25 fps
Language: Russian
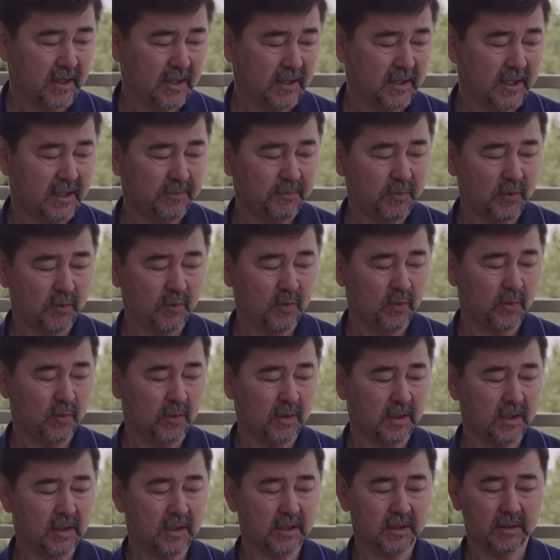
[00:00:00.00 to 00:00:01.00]
Я пью
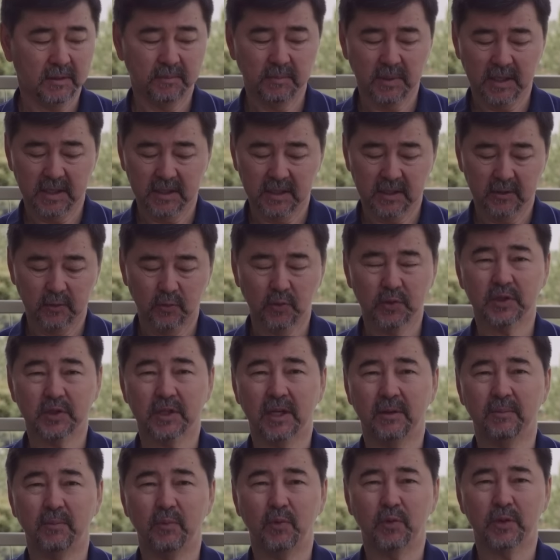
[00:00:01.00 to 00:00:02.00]
а, БАДы
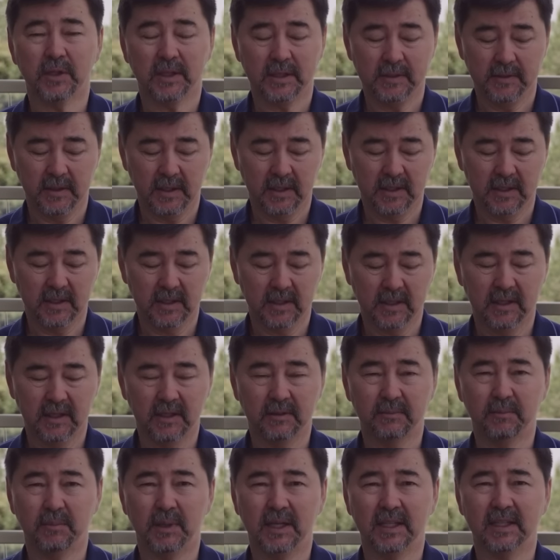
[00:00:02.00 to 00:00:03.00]
«Точка опоры»,
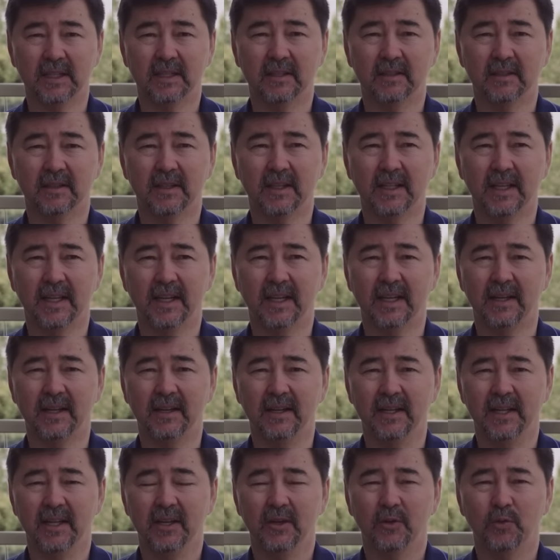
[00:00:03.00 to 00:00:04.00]
это БАД
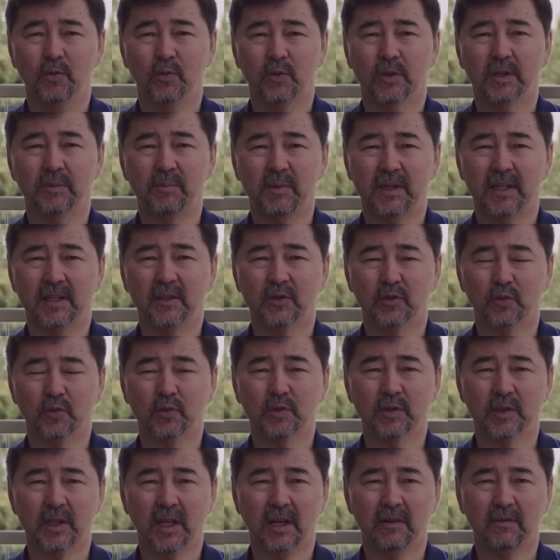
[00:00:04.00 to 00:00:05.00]
для укрепления
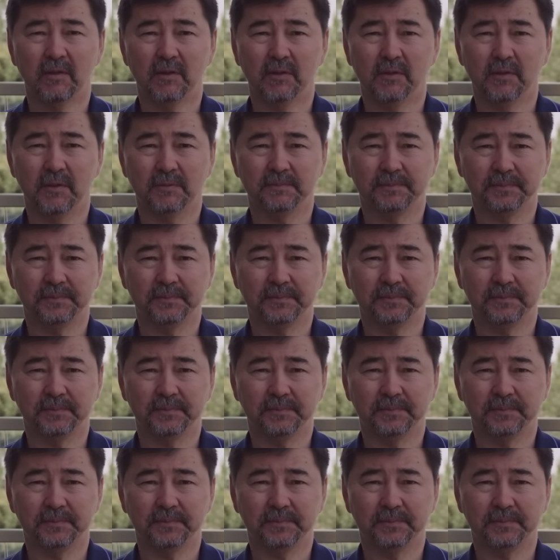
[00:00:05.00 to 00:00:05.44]
суставов,